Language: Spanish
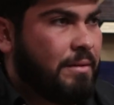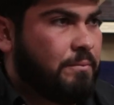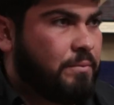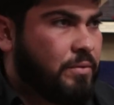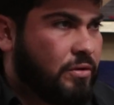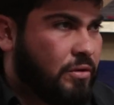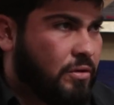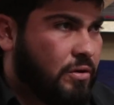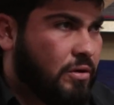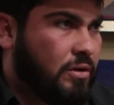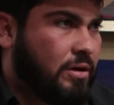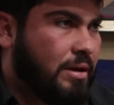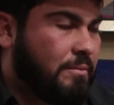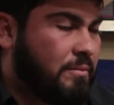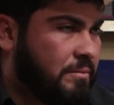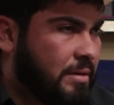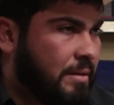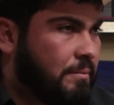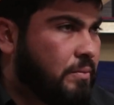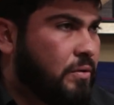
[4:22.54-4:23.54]
apoyó, a mí
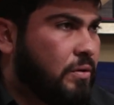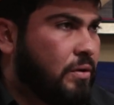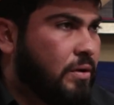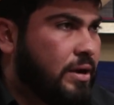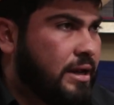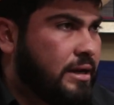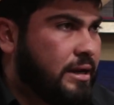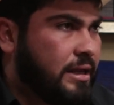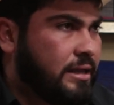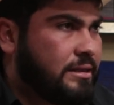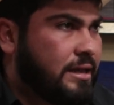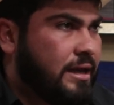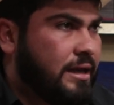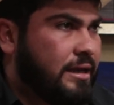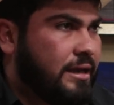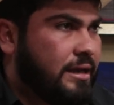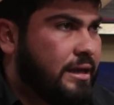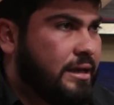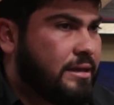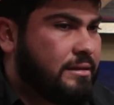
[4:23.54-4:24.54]
me apoyó, la neta,
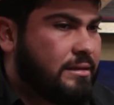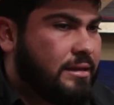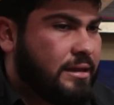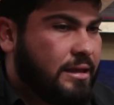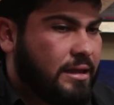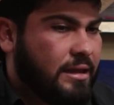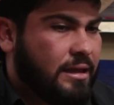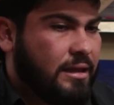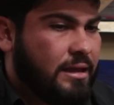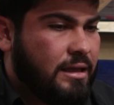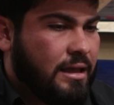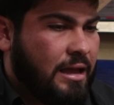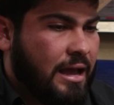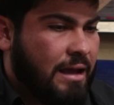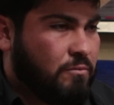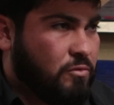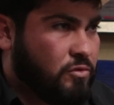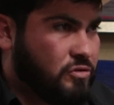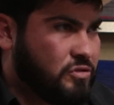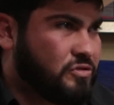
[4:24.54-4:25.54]
y este, a
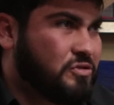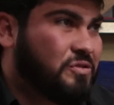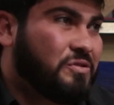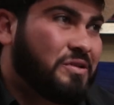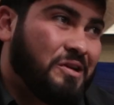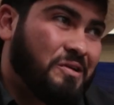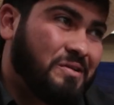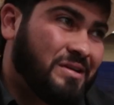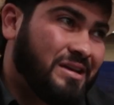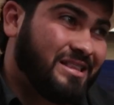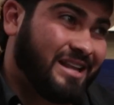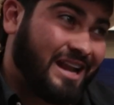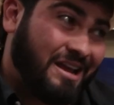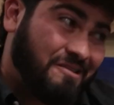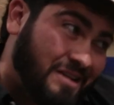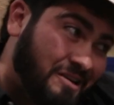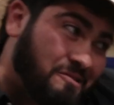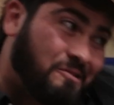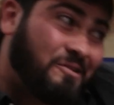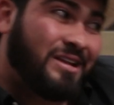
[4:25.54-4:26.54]
muchos yo creo que trae
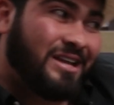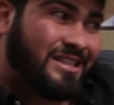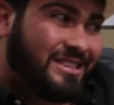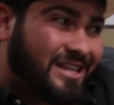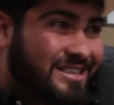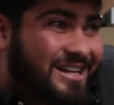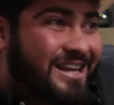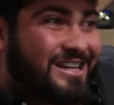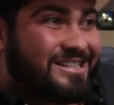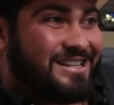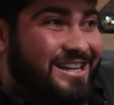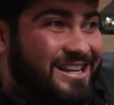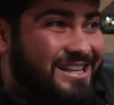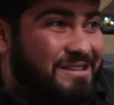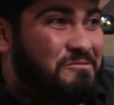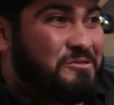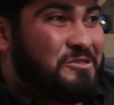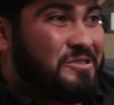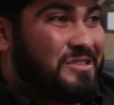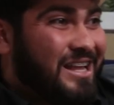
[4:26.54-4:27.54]
una colita atrás de él de
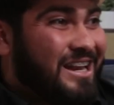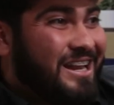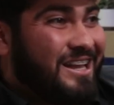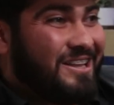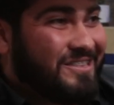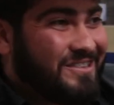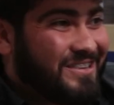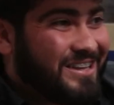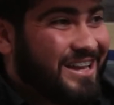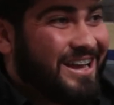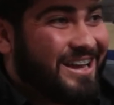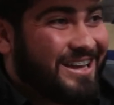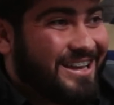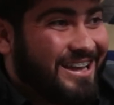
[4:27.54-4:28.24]
mucho talento. Que, ¿Cómo